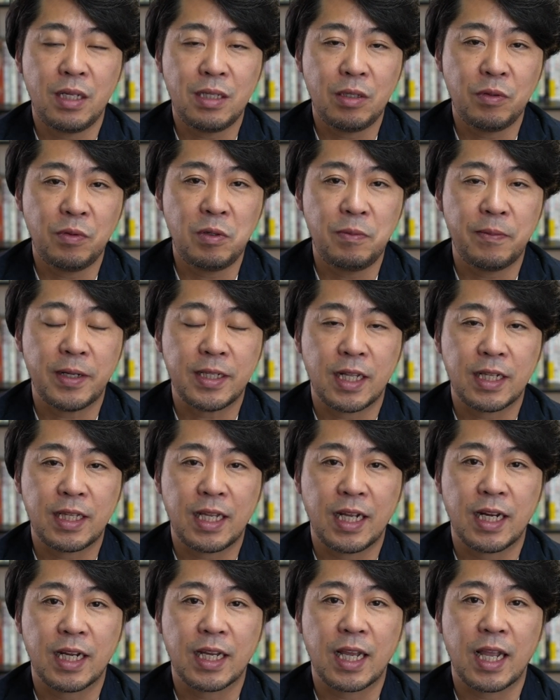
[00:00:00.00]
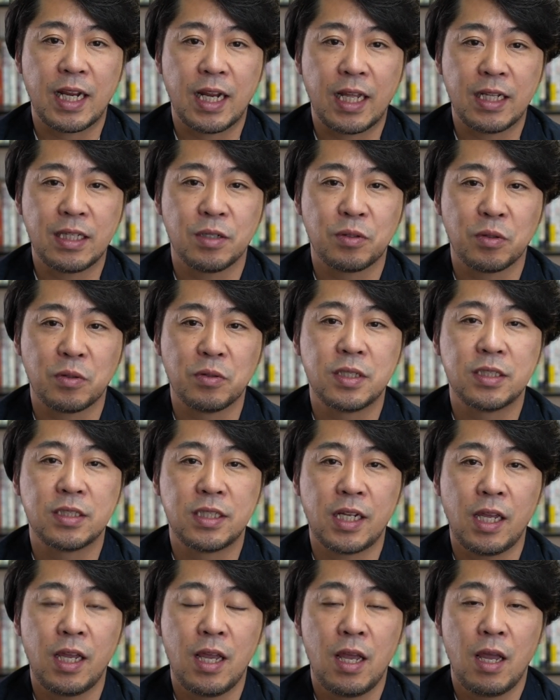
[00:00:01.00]
ラットフォーマーになっていかなきゃいけないっていうところです
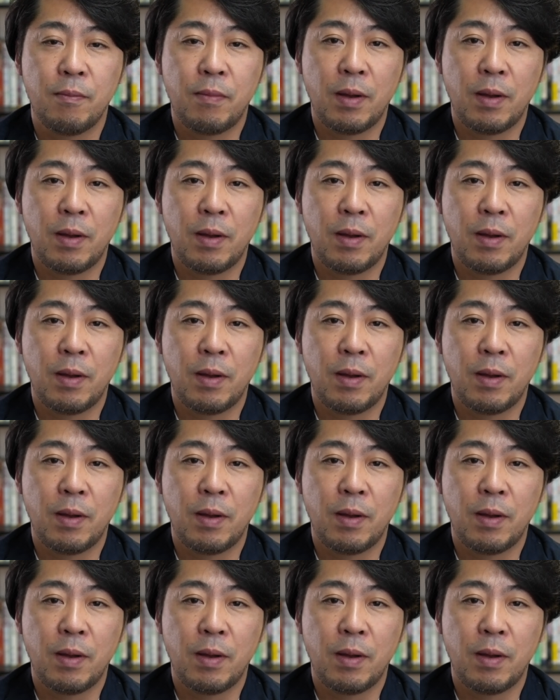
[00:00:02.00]
ね。